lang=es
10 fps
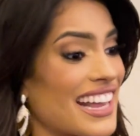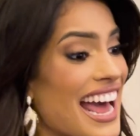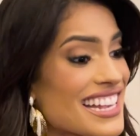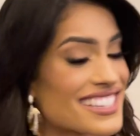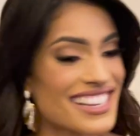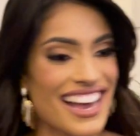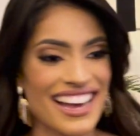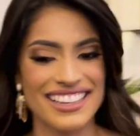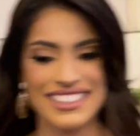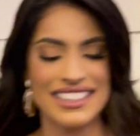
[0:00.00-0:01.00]

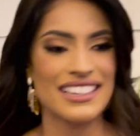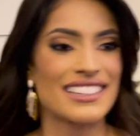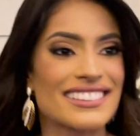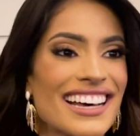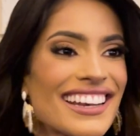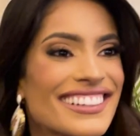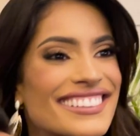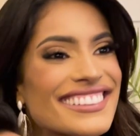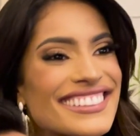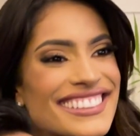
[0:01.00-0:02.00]
Nosotros vamos a
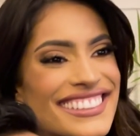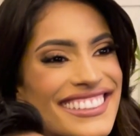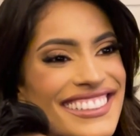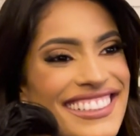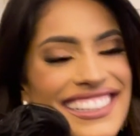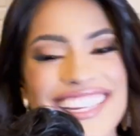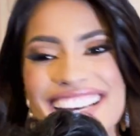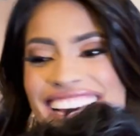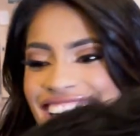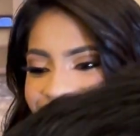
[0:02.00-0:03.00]
mantenernos acá en El
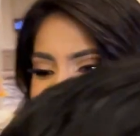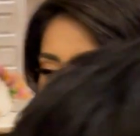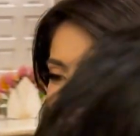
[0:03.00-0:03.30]
Salvador